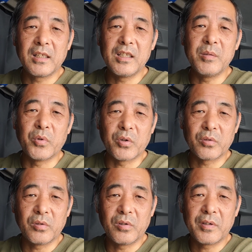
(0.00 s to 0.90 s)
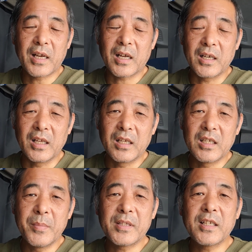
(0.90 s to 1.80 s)
いいものと、なんかね、
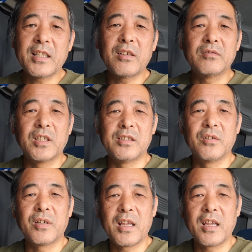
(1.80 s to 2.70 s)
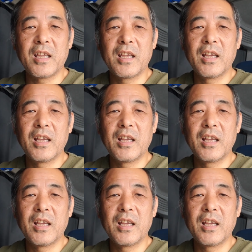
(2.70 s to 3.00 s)
決めつけてるんですよね。